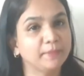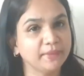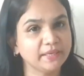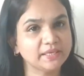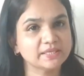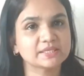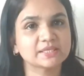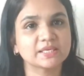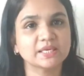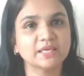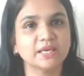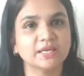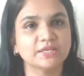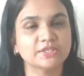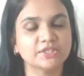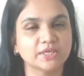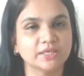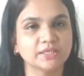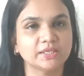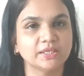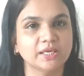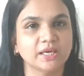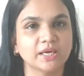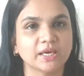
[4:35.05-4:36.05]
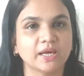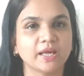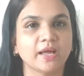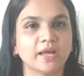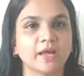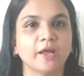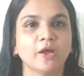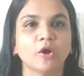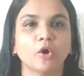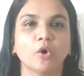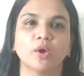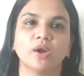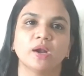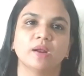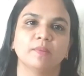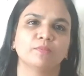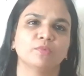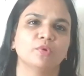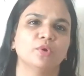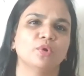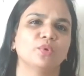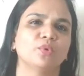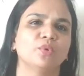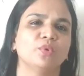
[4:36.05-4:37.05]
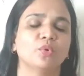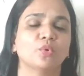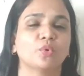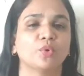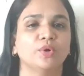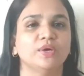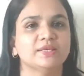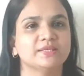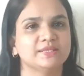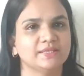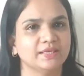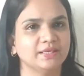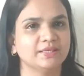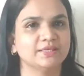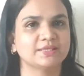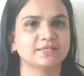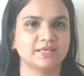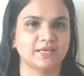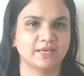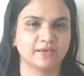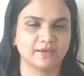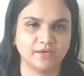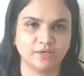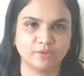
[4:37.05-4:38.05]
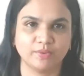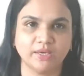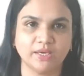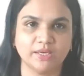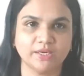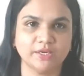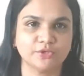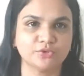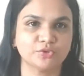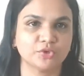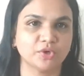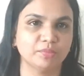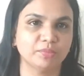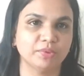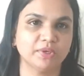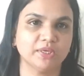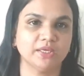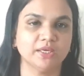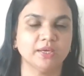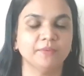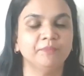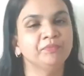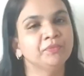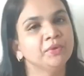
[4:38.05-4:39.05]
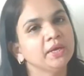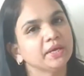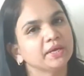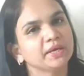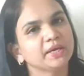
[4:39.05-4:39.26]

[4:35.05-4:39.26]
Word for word: पे स्केल अच्छा दिया गया है और आपको लोगों को कोई सेल्स टारगेट वाला ये जॉब नहीं है